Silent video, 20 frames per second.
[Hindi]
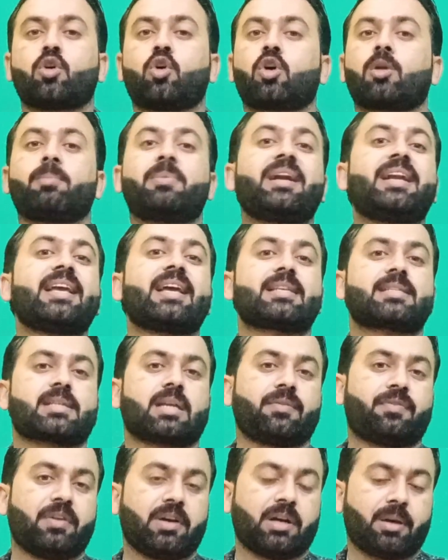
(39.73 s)
और बी
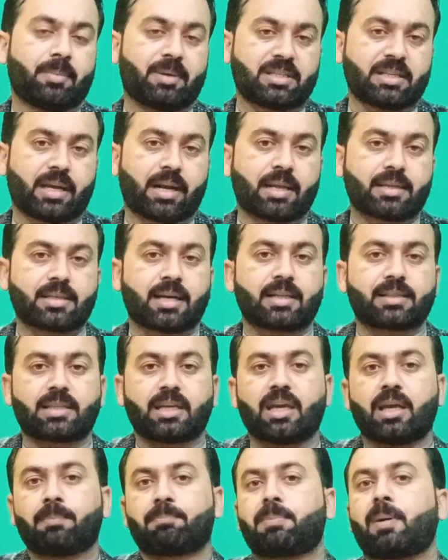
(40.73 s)
के फील्ड में जाना चाहते
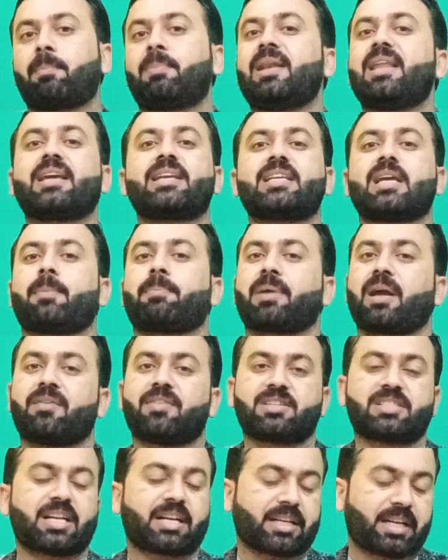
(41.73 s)
हैं पब्लिक या
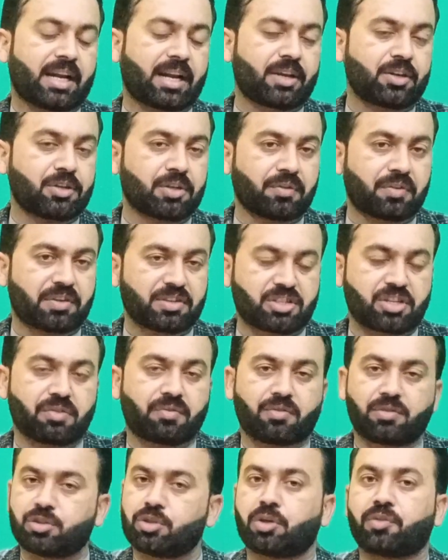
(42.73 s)
प्राइवेट सेक्टर की
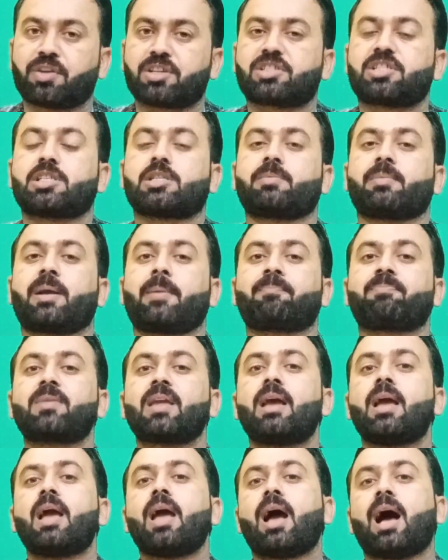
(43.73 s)
यूनिवर्सिटीज़ में
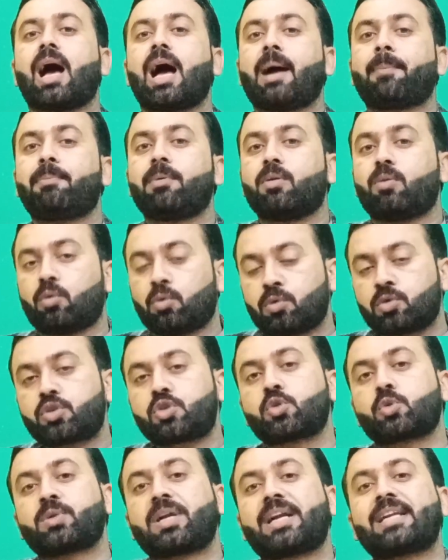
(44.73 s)
अब उन
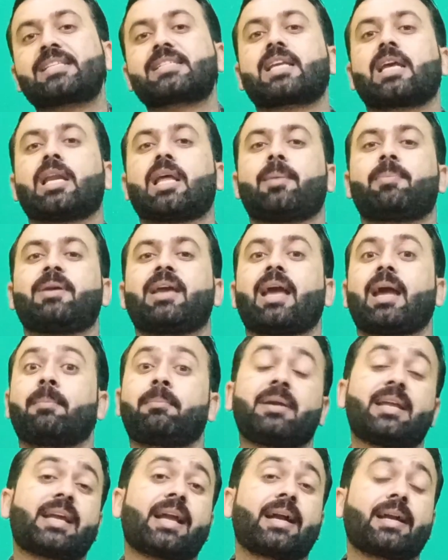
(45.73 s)
स्टूडेंट्स के लिए भी
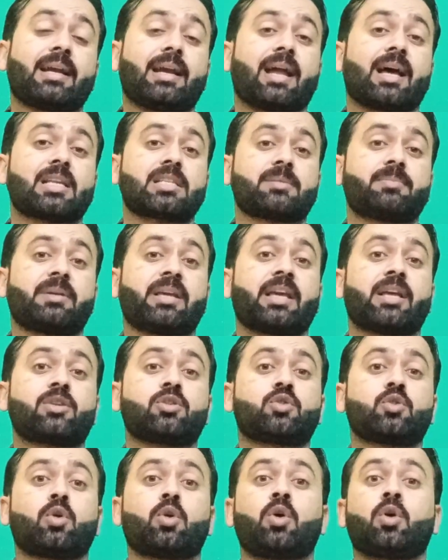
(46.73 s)
एम कैट लाजमी है
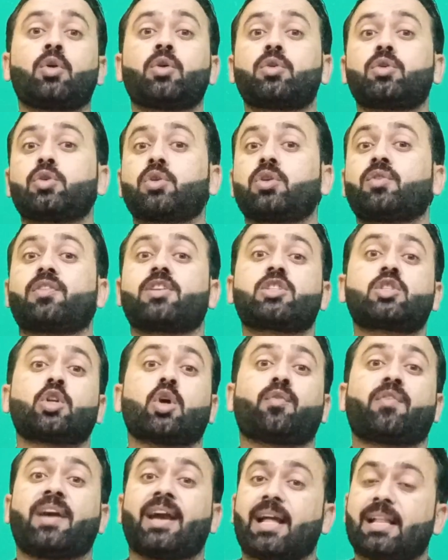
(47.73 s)
जो यूनिवर्सिटी
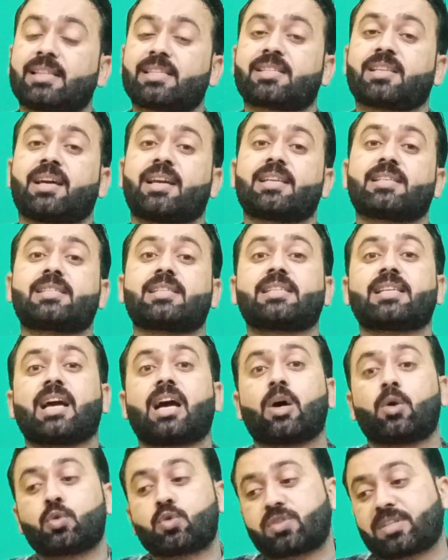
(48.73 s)
ऑफ हेल्थ साइंस या
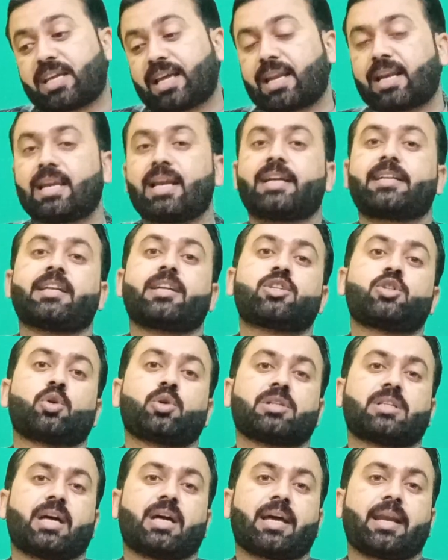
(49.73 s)
उसके रिलेटेड
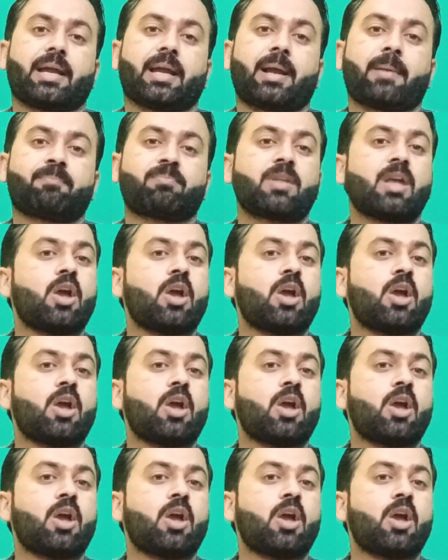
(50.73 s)
जो इदारे हैं